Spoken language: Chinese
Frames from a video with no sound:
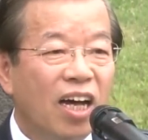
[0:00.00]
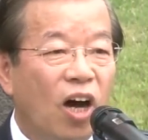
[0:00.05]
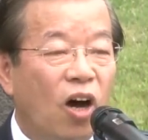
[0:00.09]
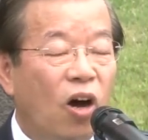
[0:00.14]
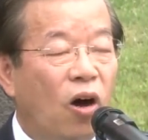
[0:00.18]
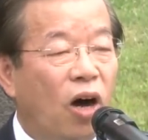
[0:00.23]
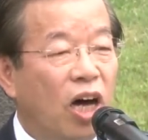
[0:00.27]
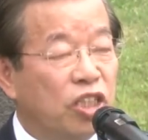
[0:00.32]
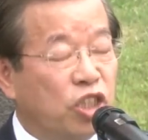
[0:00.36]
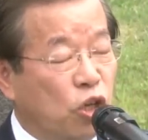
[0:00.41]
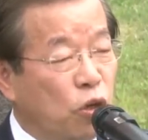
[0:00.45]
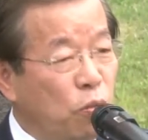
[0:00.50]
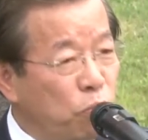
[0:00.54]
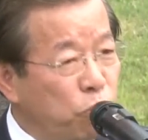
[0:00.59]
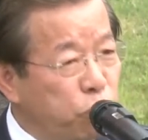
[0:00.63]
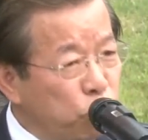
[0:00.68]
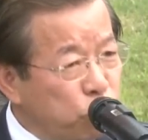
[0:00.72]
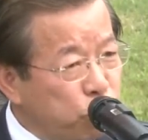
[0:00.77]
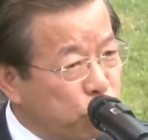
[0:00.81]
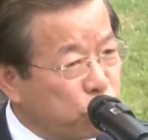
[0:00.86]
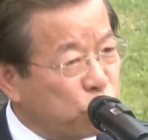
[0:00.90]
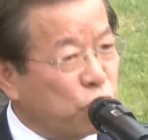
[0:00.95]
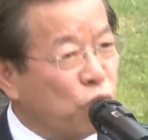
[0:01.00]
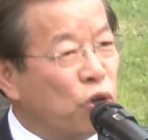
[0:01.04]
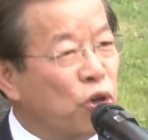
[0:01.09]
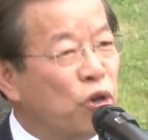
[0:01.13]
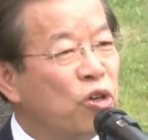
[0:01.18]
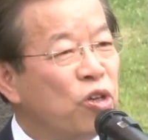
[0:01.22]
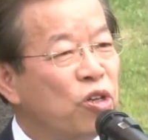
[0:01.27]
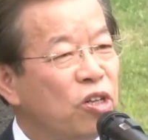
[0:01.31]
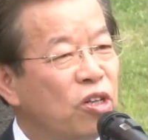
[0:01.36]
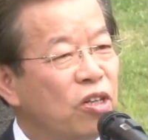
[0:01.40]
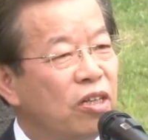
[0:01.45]
哦，还是讲武士
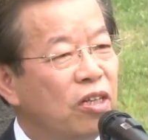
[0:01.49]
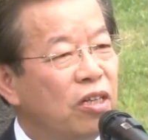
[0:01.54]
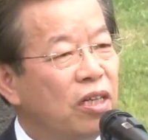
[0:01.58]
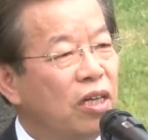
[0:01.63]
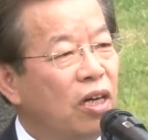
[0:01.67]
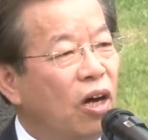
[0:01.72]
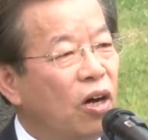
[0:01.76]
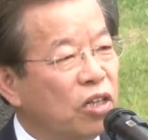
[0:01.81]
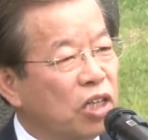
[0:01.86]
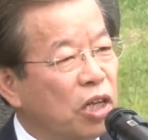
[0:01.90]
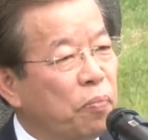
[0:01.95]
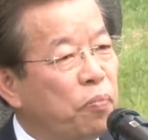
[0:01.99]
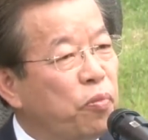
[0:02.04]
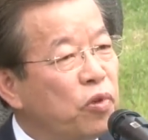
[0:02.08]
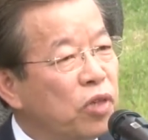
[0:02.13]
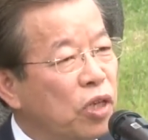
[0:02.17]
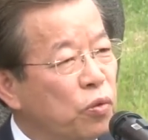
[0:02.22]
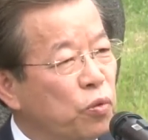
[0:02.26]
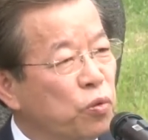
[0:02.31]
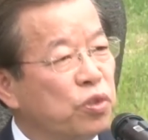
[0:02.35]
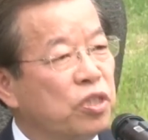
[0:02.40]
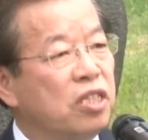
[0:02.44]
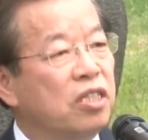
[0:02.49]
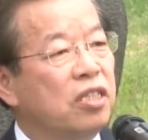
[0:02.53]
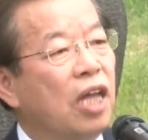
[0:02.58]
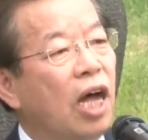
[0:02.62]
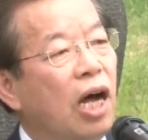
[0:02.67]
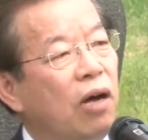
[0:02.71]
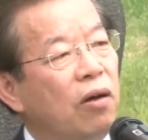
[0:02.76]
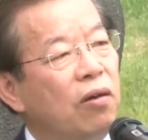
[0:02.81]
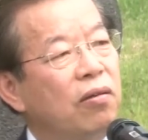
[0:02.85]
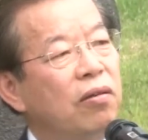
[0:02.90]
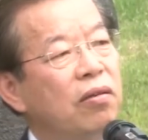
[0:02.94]
道，哦，日本的武士
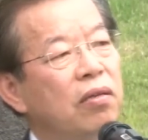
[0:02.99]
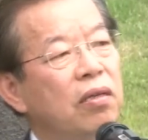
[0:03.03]
道，